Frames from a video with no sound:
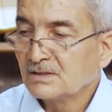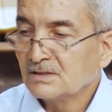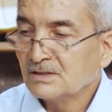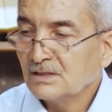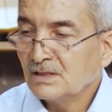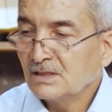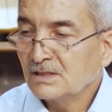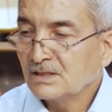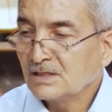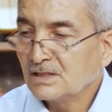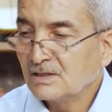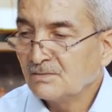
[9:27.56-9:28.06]

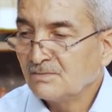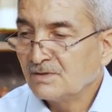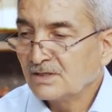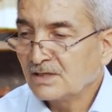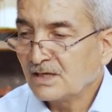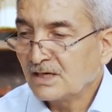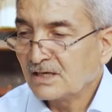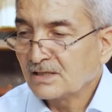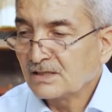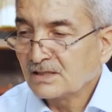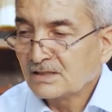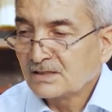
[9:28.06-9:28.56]
İlgili
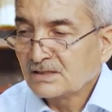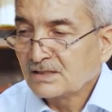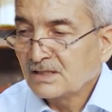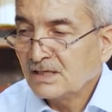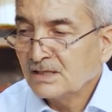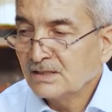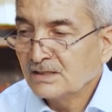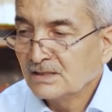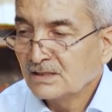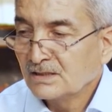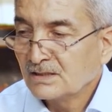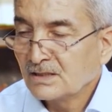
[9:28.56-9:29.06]
bir
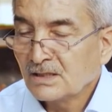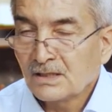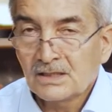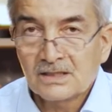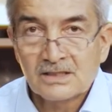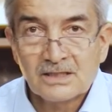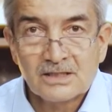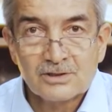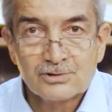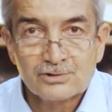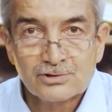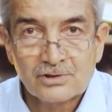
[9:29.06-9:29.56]
ayette
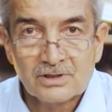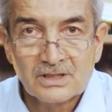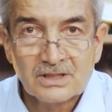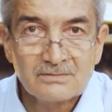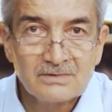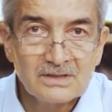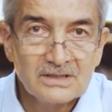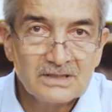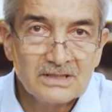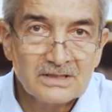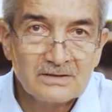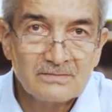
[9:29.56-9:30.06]
Allah şöyle
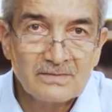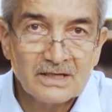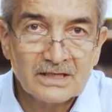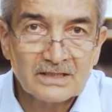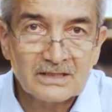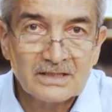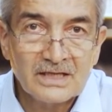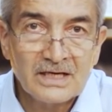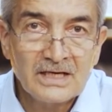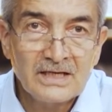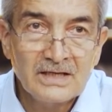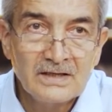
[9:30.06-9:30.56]

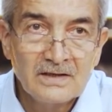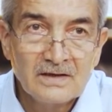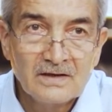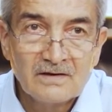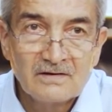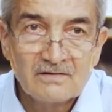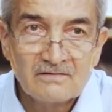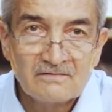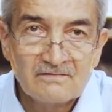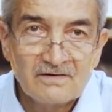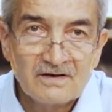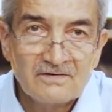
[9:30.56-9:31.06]
bildirmekte.
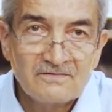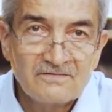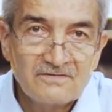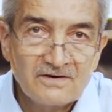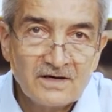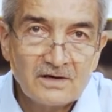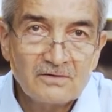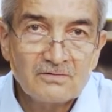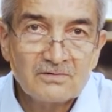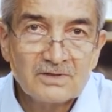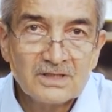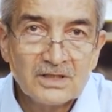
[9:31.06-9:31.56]
Ve
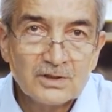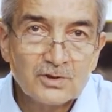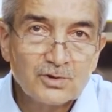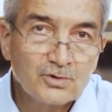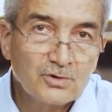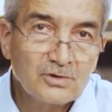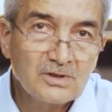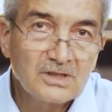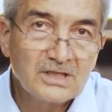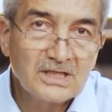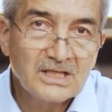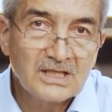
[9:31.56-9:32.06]
fevga
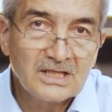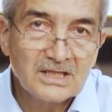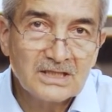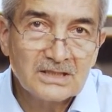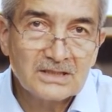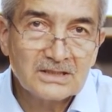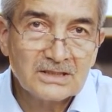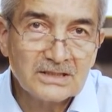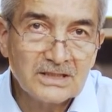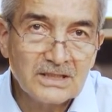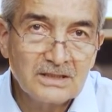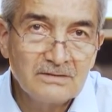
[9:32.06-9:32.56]
külli
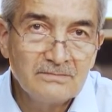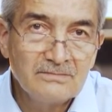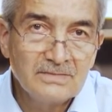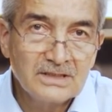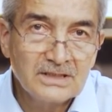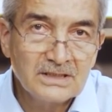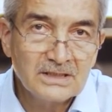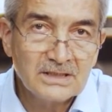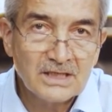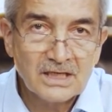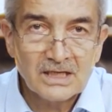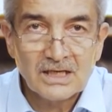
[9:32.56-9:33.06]
ziya
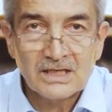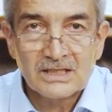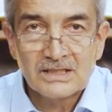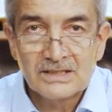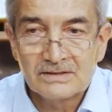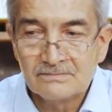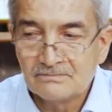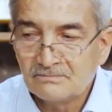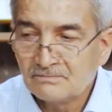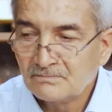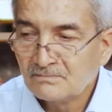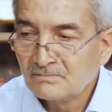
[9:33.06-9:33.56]
ilmin
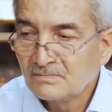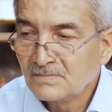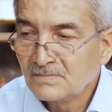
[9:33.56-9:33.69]
alim.